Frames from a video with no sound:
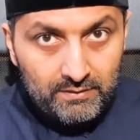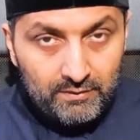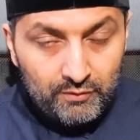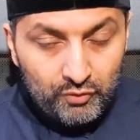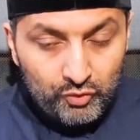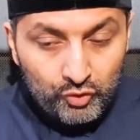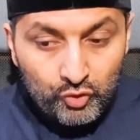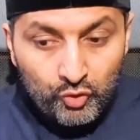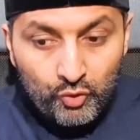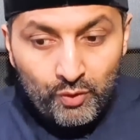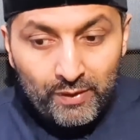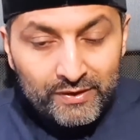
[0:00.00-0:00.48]

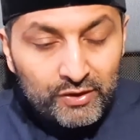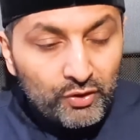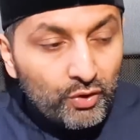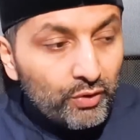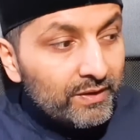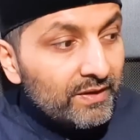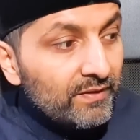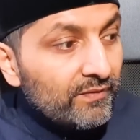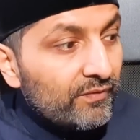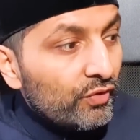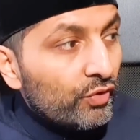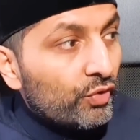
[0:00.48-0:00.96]
Le
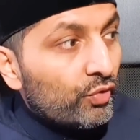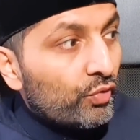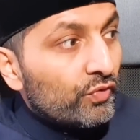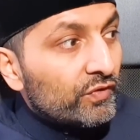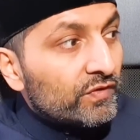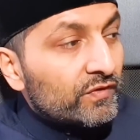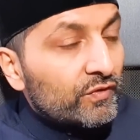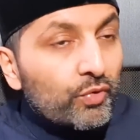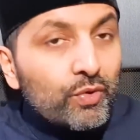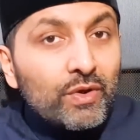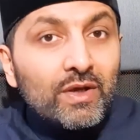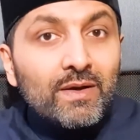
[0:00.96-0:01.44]
croyant, il veut
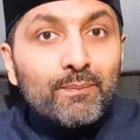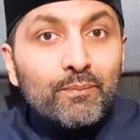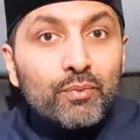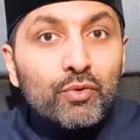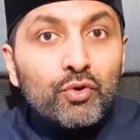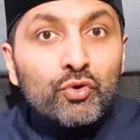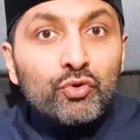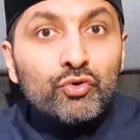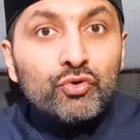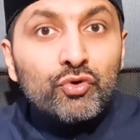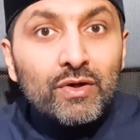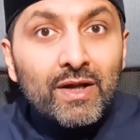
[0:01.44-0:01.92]
construire
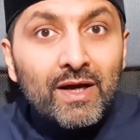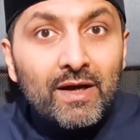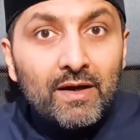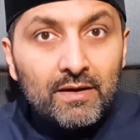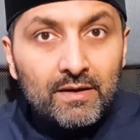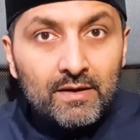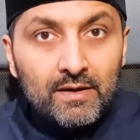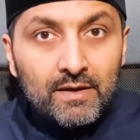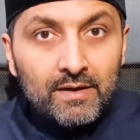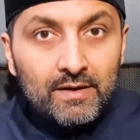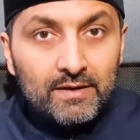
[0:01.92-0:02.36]
pour l'au-delà.